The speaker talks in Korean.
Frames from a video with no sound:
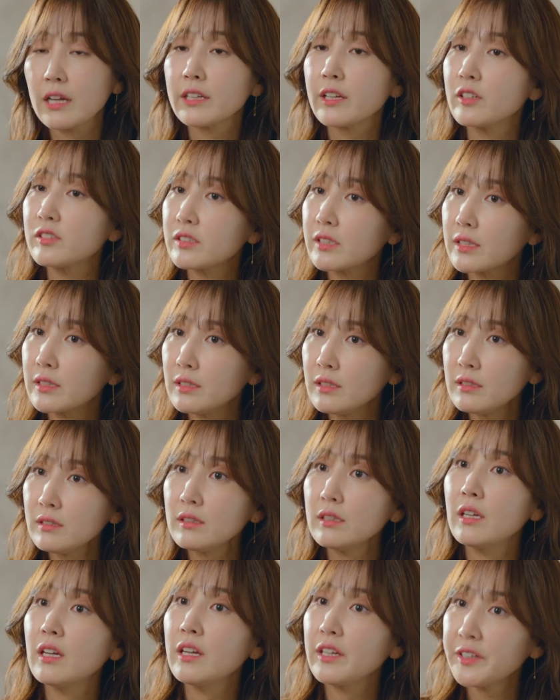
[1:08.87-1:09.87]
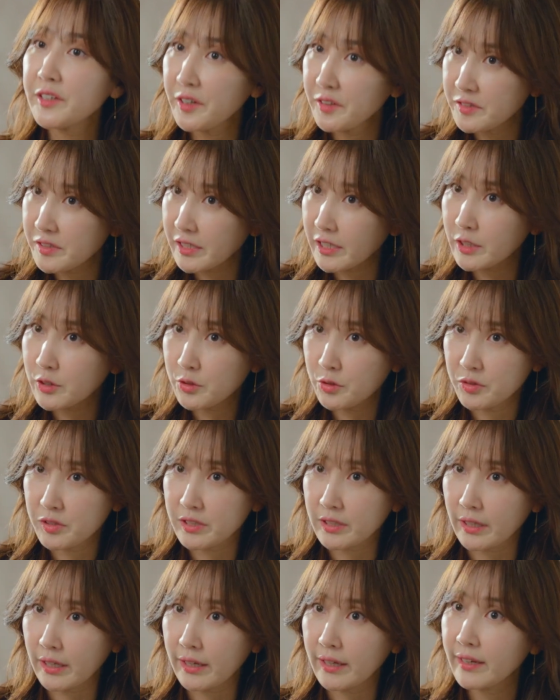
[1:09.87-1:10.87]
현재는 현재에
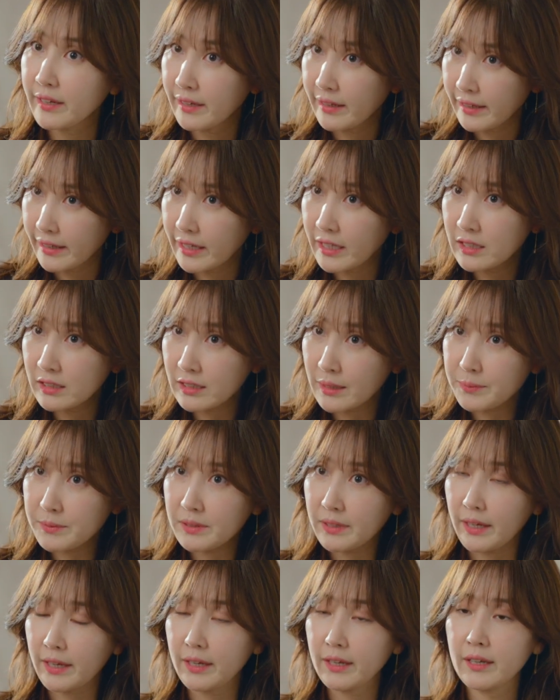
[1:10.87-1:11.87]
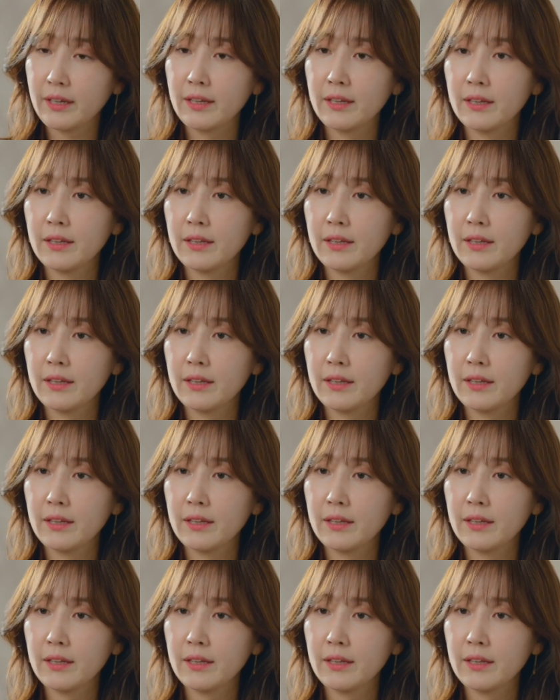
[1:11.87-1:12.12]
충실해. 이름값을 해.